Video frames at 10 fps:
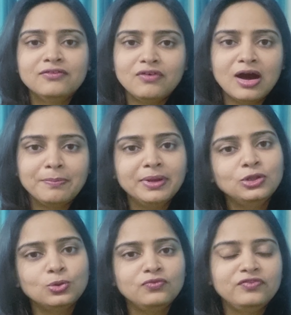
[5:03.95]
वहाँ पे
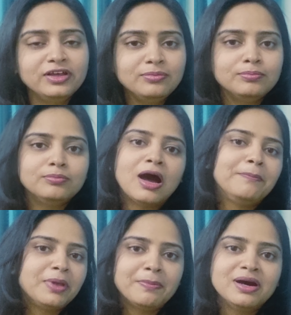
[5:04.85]
तो फिर
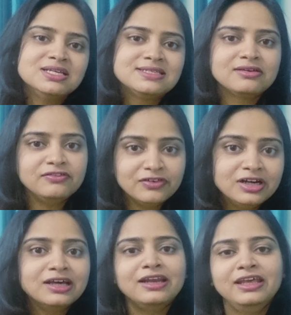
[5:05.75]
आपके पास
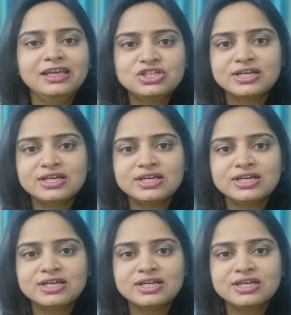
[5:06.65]
रिवर्ट आने के